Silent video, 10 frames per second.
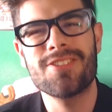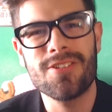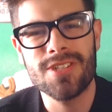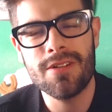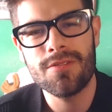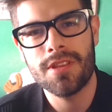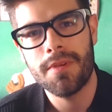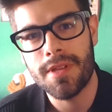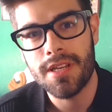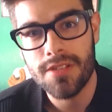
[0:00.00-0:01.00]
soy José Angus y
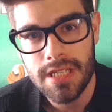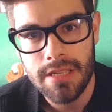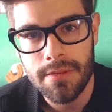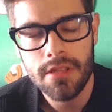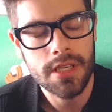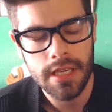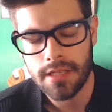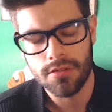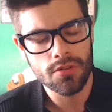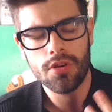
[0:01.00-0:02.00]
bienvenidos a este vídeo
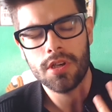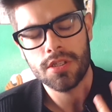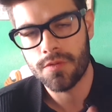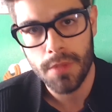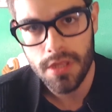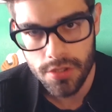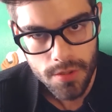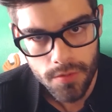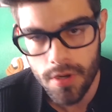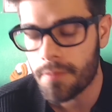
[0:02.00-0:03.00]
que no es un vídeo
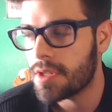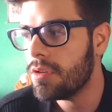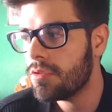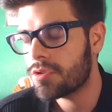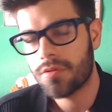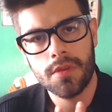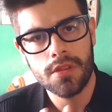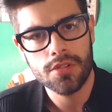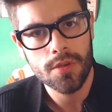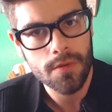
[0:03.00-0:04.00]
sobre una opinión, no es un
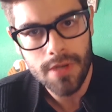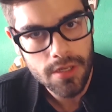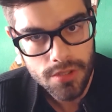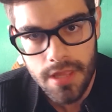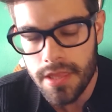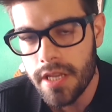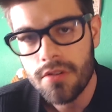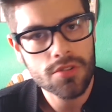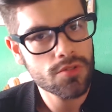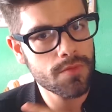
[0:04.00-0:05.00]
vídeo sobre una noticia,
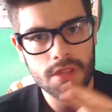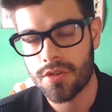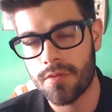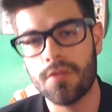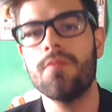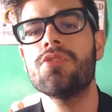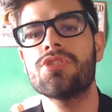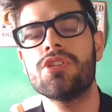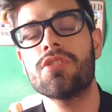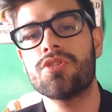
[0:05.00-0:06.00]
no es un vídeo sobre un rumor,
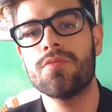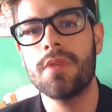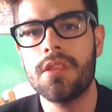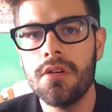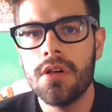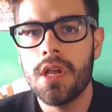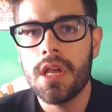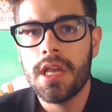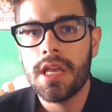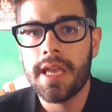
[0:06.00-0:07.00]
sino que es un vídeo
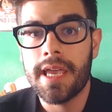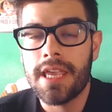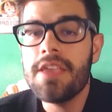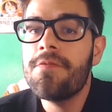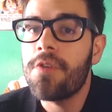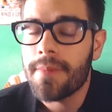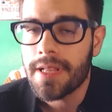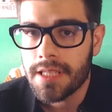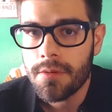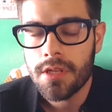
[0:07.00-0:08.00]
eh,
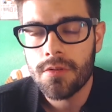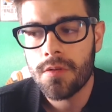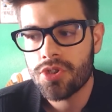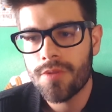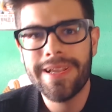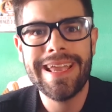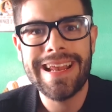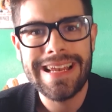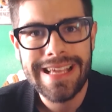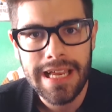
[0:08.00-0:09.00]
informativo de nuevo sobre
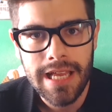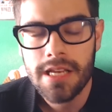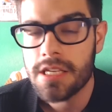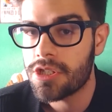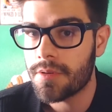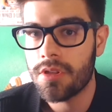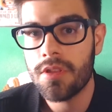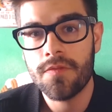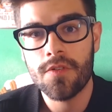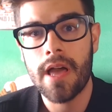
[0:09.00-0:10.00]
el canal y sobre
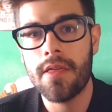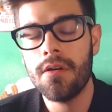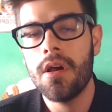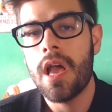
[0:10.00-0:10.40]
todo enfocado